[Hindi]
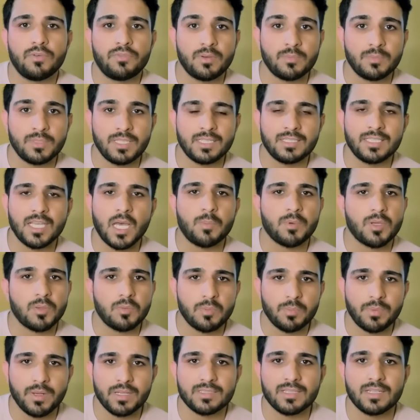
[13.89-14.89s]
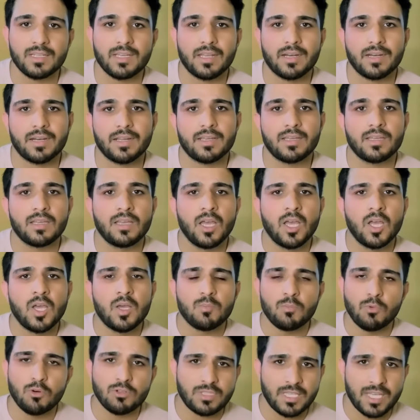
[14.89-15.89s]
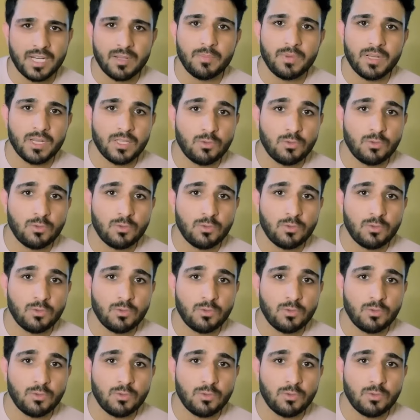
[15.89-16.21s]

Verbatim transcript: एफ एग्ज़ाम की प्रिपरेशन कर रहे हैं बहुत सारे